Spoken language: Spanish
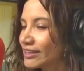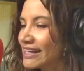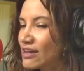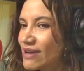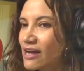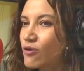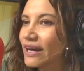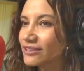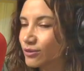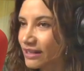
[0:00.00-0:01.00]
tenía una
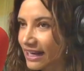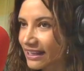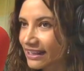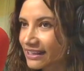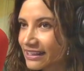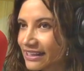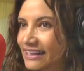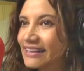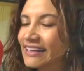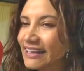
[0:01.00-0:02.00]
corazonada
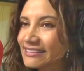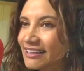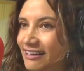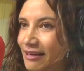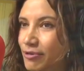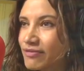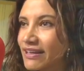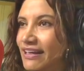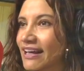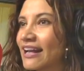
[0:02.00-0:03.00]
de que ese ramo iba a
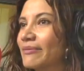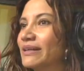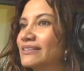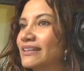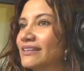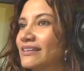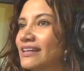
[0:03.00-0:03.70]
llegar a la mesa. A la